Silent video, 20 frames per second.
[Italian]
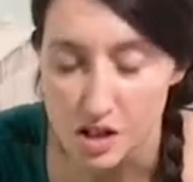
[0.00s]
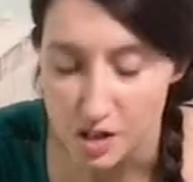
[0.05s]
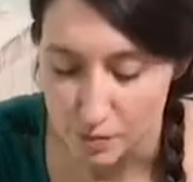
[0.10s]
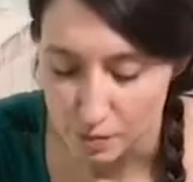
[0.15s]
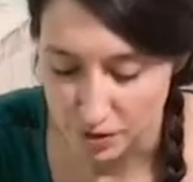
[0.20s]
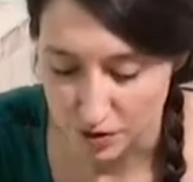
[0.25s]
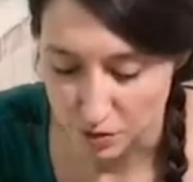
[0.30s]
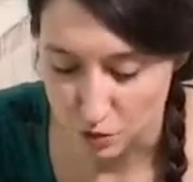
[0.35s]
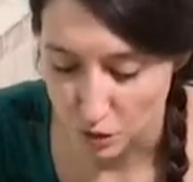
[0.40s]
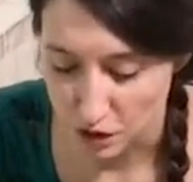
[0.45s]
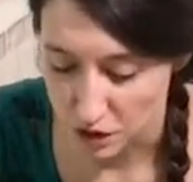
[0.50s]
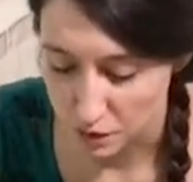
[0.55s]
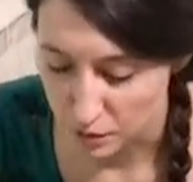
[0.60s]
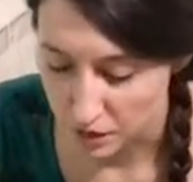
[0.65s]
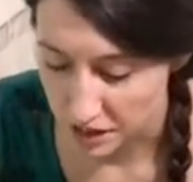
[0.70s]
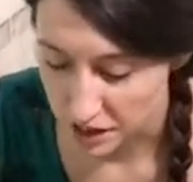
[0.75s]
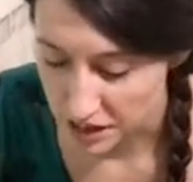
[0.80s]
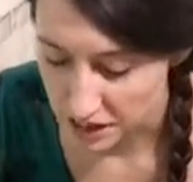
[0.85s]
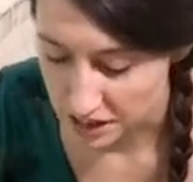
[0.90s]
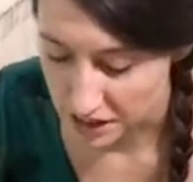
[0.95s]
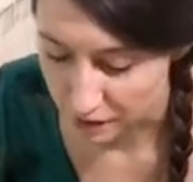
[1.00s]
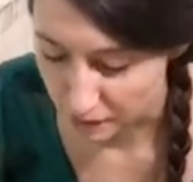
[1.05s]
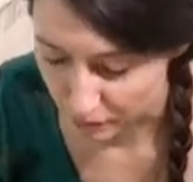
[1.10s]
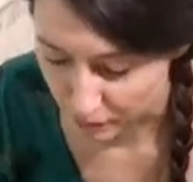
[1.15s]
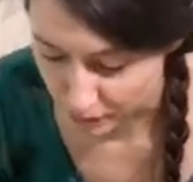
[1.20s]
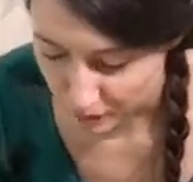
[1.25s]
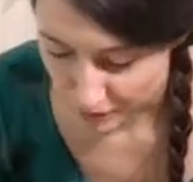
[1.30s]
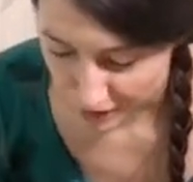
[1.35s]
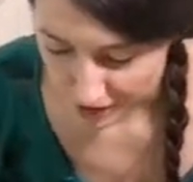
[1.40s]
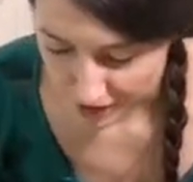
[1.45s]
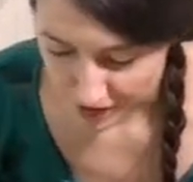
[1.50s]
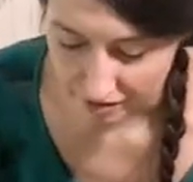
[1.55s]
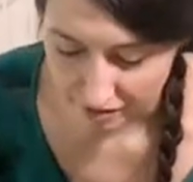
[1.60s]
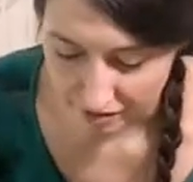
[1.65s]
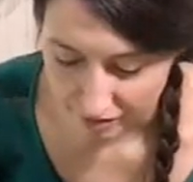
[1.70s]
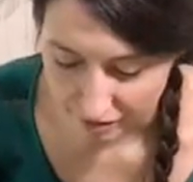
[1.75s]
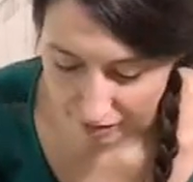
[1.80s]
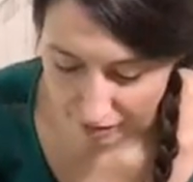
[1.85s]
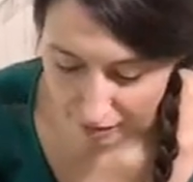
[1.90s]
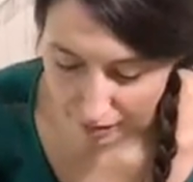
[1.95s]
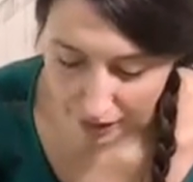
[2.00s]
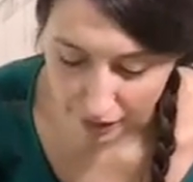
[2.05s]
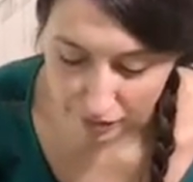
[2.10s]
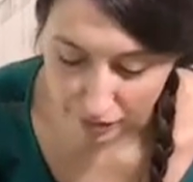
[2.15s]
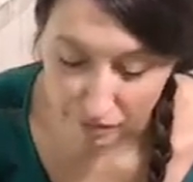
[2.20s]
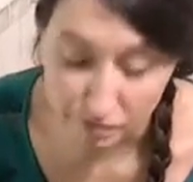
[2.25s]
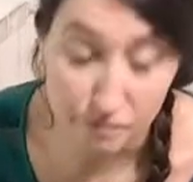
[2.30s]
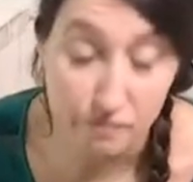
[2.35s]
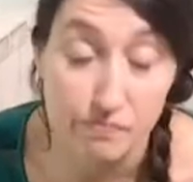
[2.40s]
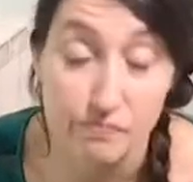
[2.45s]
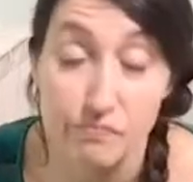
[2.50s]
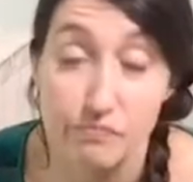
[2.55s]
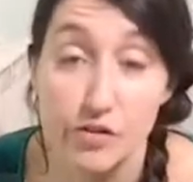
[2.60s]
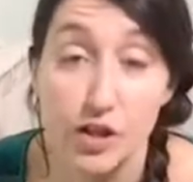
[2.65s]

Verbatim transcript: Pasquale Barile, ma vi